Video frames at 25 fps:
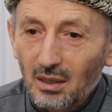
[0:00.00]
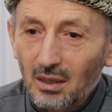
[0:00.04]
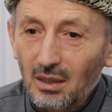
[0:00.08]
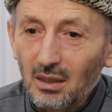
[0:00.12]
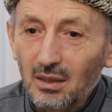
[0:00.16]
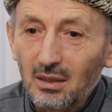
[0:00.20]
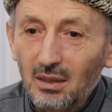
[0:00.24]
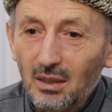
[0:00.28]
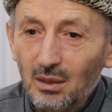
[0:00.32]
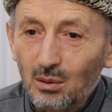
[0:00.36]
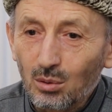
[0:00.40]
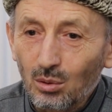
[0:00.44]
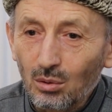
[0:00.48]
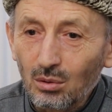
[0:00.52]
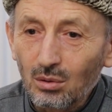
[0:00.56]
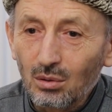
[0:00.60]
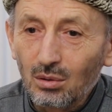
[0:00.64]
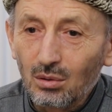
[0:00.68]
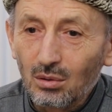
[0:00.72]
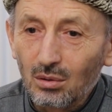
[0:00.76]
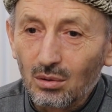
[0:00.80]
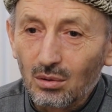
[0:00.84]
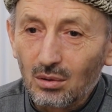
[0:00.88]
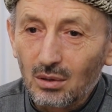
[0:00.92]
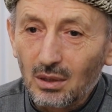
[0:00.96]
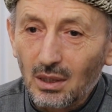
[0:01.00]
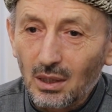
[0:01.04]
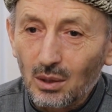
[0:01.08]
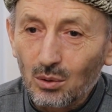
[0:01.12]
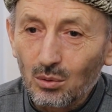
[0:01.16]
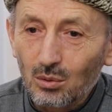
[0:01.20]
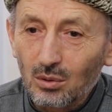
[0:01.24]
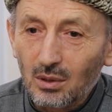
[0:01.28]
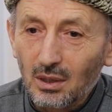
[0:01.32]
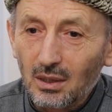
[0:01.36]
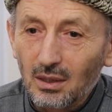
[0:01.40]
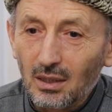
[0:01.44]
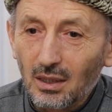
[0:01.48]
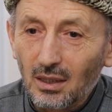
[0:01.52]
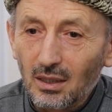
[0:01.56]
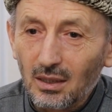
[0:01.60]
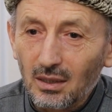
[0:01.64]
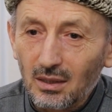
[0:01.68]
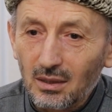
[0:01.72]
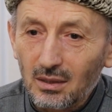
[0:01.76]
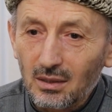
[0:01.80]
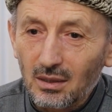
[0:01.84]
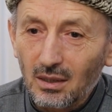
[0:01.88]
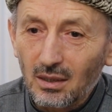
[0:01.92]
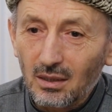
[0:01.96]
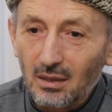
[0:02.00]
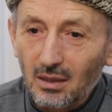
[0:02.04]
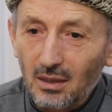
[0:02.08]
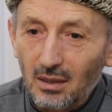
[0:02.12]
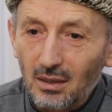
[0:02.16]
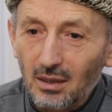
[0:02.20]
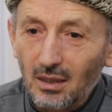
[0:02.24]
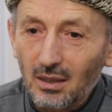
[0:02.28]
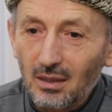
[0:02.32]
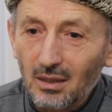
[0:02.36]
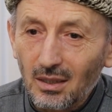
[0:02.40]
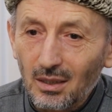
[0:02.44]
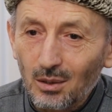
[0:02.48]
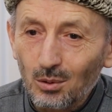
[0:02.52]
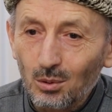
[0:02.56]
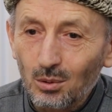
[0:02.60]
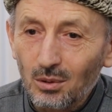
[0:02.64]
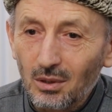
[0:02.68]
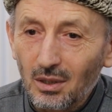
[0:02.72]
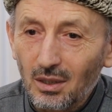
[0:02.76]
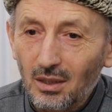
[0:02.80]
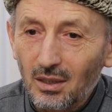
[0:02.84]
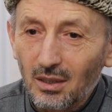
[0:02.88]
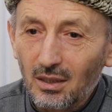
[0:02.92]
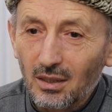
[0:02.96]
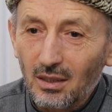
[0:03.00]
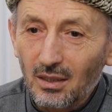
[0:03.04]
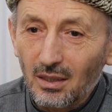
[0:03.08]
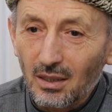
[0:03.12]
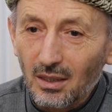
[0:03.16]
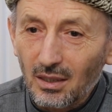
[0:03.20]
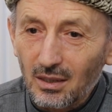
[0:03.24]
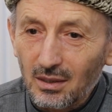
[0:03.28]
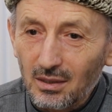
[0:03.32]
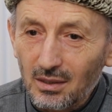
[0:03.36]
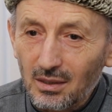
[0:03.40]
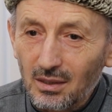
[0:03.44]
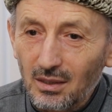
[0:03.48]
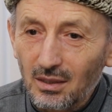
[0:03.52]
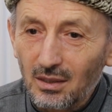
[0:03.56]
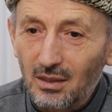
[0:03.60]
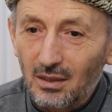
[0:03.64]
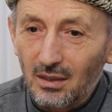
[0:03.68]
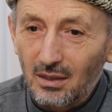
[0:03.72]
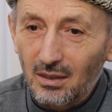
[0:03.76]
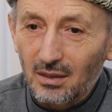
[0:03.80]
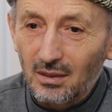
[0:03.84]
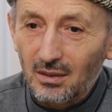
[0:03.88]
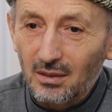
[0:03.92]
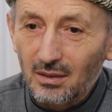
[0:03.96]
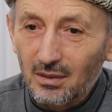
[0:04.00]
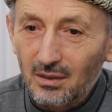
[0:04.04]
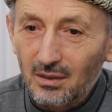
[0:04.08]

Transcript: И не только народа Дагестана, для народа России.